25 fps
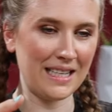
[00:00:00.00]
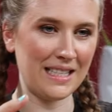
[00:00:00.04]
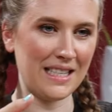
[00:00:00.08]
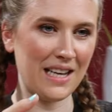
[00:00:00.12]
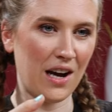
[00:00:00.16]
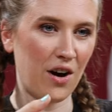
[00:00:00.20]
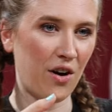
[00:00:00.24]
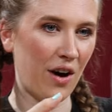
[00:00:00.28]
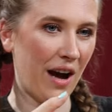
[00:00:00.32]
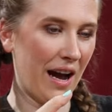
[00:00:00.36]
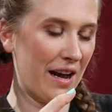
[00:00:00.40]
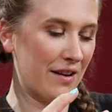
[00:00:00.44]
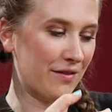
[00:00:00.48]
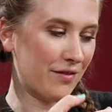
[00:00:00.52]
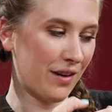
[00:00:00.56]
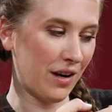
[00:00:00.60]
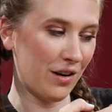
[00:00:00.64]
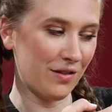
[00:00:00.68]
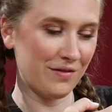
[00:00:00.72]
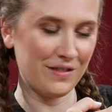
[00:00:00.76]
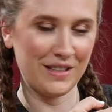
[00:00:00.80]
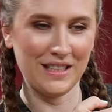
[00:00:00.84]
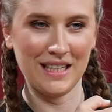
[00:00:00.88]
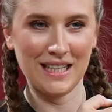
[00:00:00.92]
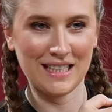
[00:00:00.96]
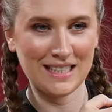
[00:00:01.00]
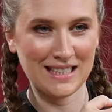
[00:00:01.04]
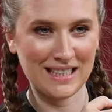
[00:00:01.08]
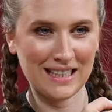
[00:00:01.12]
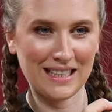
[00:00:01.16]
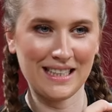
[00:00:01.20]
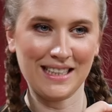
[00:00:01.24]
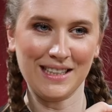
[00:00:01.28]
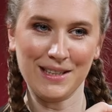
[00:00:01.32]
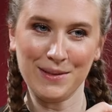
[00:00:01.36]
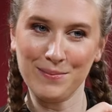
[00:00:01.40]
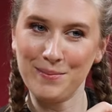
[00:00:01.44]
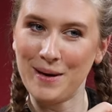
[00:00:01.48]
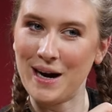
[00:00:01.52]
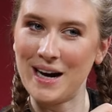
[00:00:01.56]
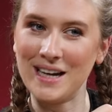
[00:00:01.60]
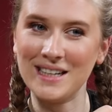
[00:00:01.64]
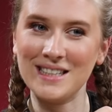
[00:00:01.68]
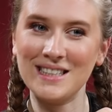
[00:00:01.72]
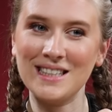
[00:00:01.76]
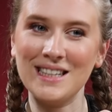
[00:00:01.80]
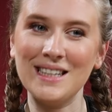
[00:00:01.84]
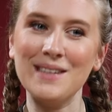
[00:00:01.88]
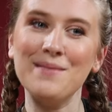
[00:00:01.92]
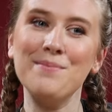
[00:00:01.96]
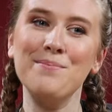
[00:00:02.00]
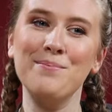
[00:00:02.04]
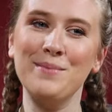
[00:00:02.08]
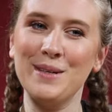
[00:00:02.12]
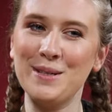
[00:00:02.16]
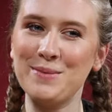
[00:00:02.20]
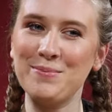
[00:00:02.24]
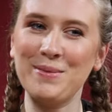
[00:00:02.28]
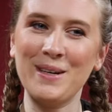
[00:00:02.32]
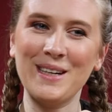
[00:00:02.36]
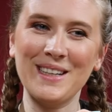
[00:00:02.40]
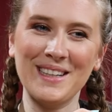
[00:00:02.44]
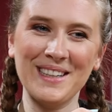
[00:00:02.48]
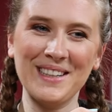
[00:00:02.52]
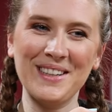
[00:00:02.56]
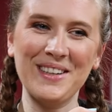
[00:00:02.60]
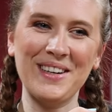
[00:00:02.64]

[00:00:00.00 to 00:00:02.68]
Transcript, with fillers: das ihr auch einfach auf die nächste Grillparty mitbringen